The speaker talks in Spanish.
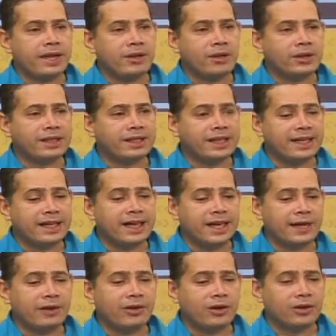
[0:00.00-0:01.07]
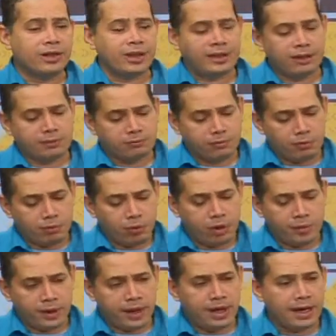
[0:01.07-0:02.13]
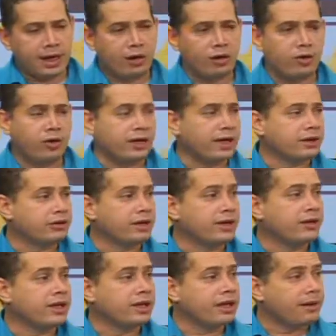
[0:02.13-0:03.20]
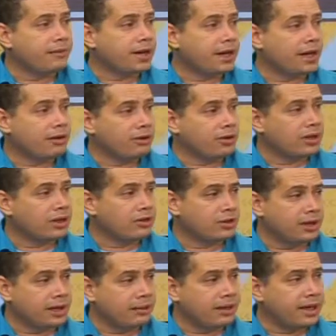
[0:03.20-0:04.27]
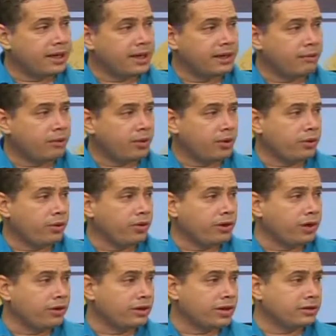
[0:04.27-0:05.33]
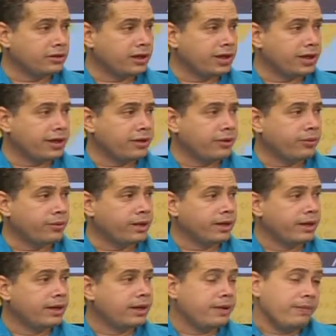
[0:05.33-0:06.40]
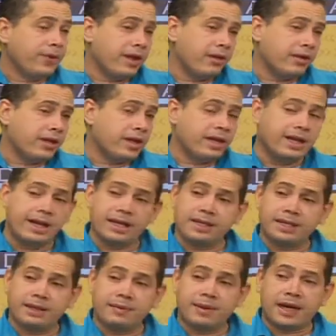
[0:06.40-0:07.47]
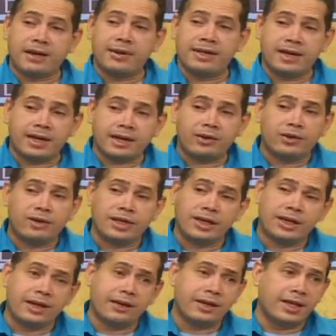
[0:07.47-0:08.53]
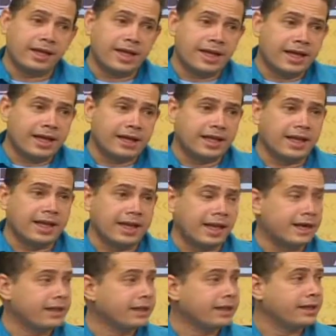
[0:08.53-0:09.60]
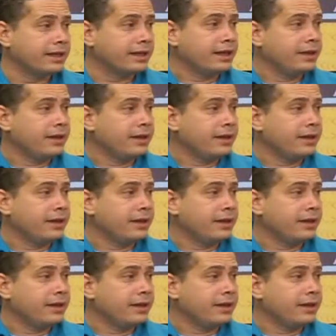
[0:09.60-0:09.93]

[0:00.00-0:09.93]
y nos dicen que ellos los tienen muy vigilados con eso y con el tema de las donaciones también les tienen prohibido las donaciones a ellos. Pues. Ellos tienen que hacer, para vendernos, tienen que vender las cadenas grandes